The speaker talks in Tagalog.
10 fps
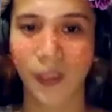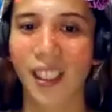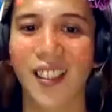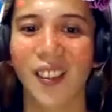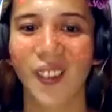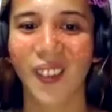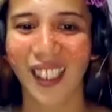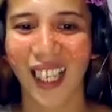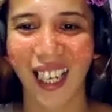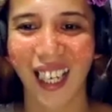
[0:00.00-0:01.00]
yung
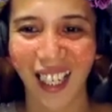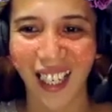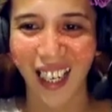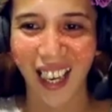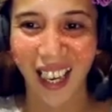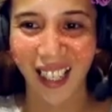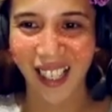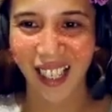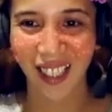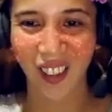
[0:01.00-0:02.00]
sa
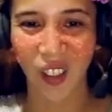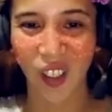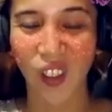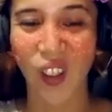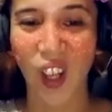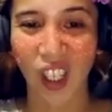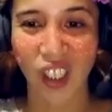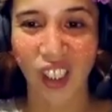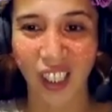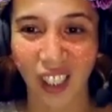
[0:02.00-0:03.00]
headset ko, yung
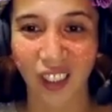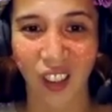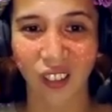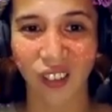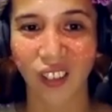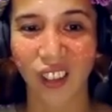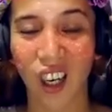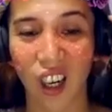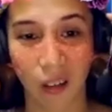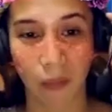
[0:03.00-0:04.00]
Logitech ko,
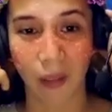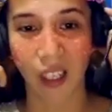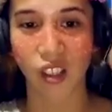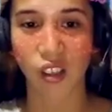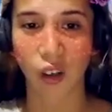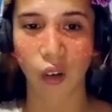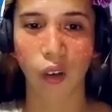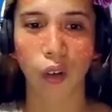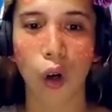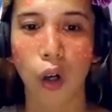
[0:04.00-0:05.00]
naka-open. So,
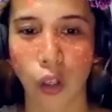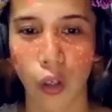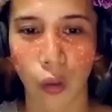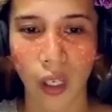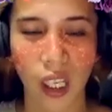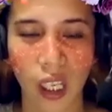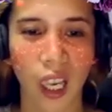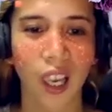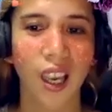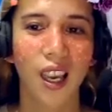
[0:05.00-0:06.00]
yung audio
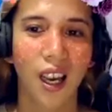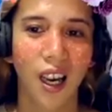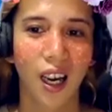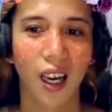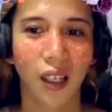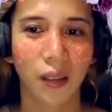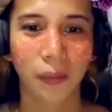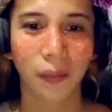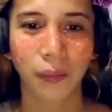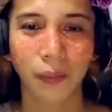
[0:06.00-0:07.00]
kasi,
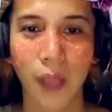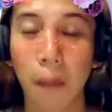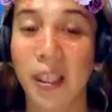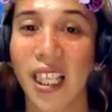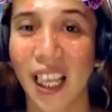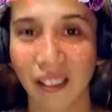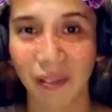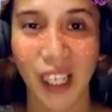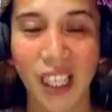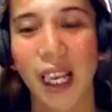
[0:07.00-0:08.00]
um, basta
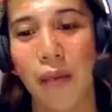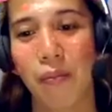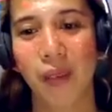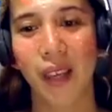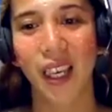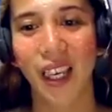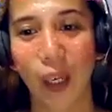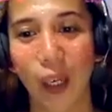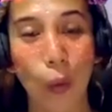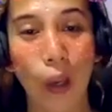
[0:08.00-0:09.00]
next time,
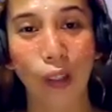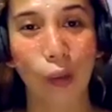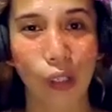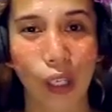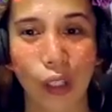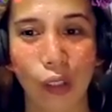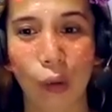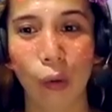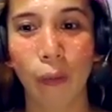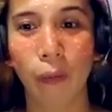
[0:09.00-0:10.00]
ikakwento ko sa
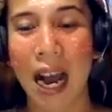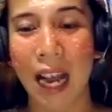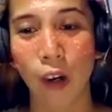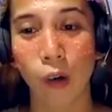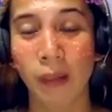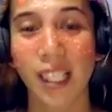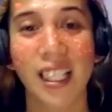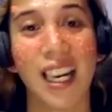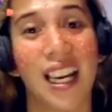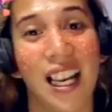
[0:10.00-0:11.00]
inyo kung paano mas
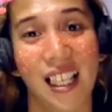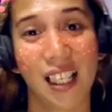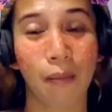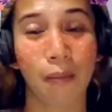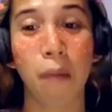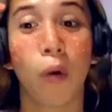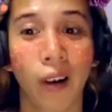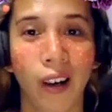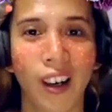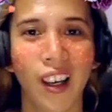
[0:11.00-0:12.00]
nalalasan pa
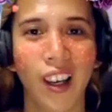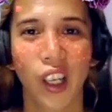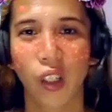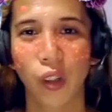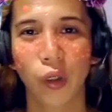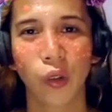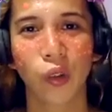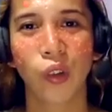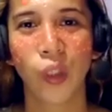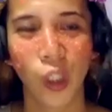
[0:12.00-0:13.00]
more
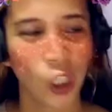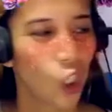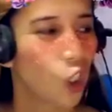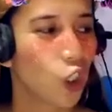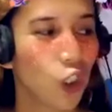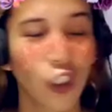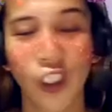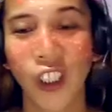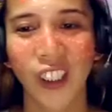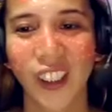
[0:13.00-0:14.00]
yung, yung,
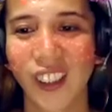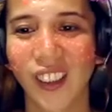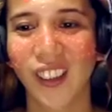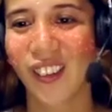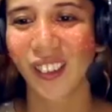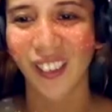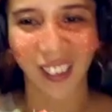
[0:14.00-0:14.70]
yung,